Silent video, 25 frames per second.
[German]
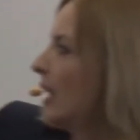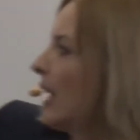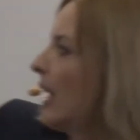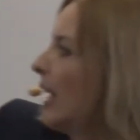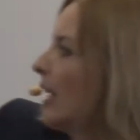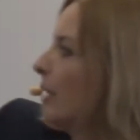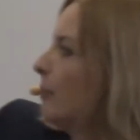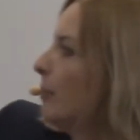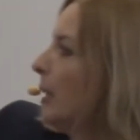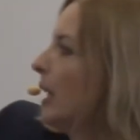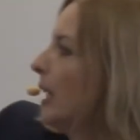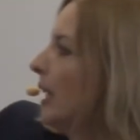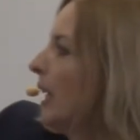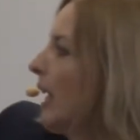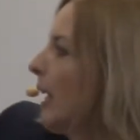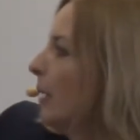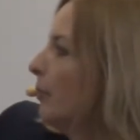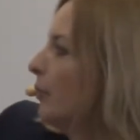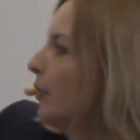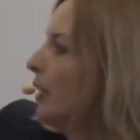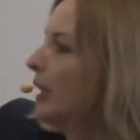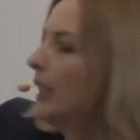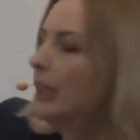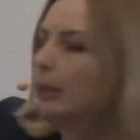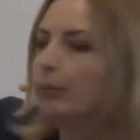einmal
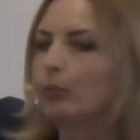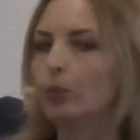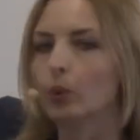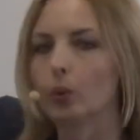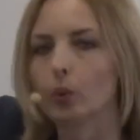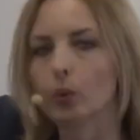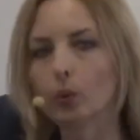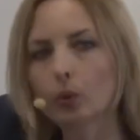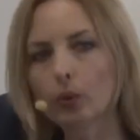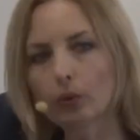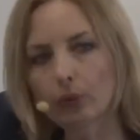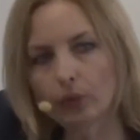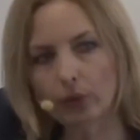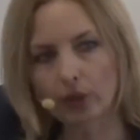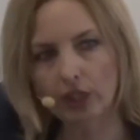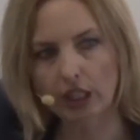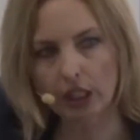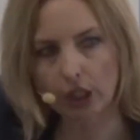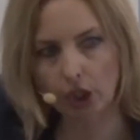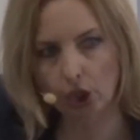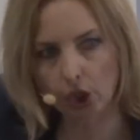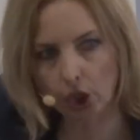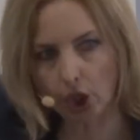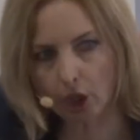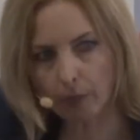haben wir den Beruf,
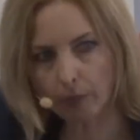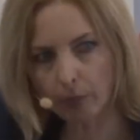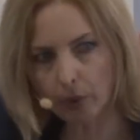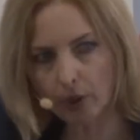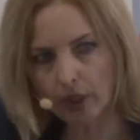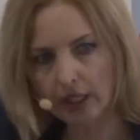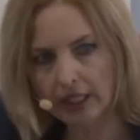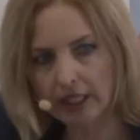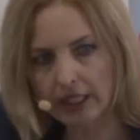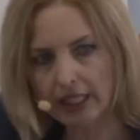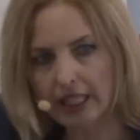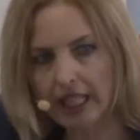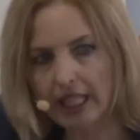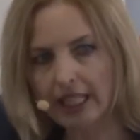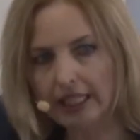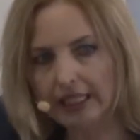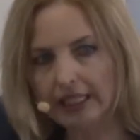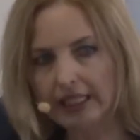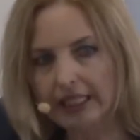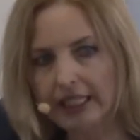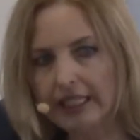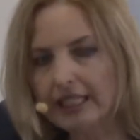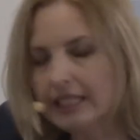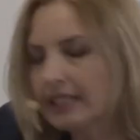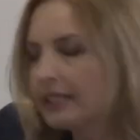unser Job, unsere
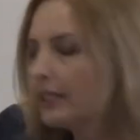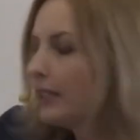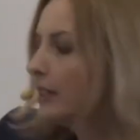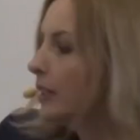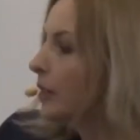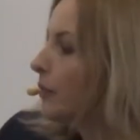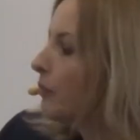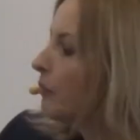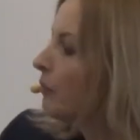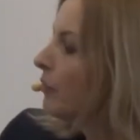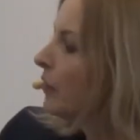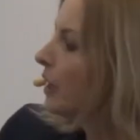Karriere,